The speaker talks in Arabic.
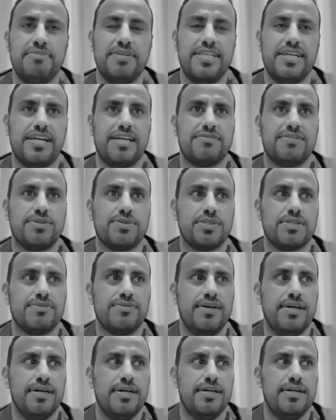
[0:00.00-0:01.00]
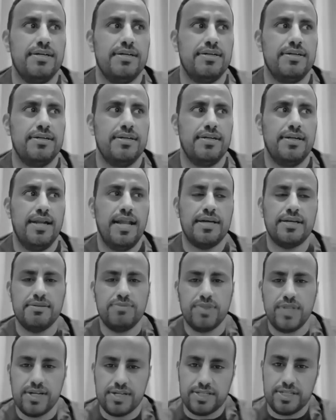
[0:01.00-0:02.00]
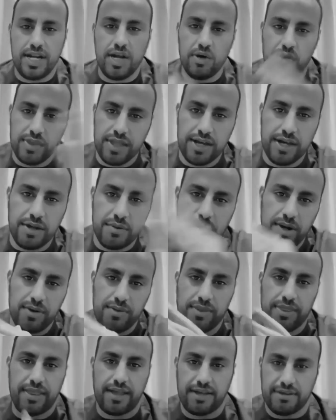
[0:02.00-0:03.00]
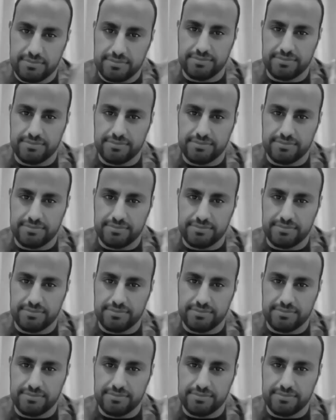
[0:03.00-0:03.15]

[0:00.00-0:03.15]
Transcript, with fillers: ما ادري كيف اوصفه لكن مدرس لا هو ذكر ولا انثى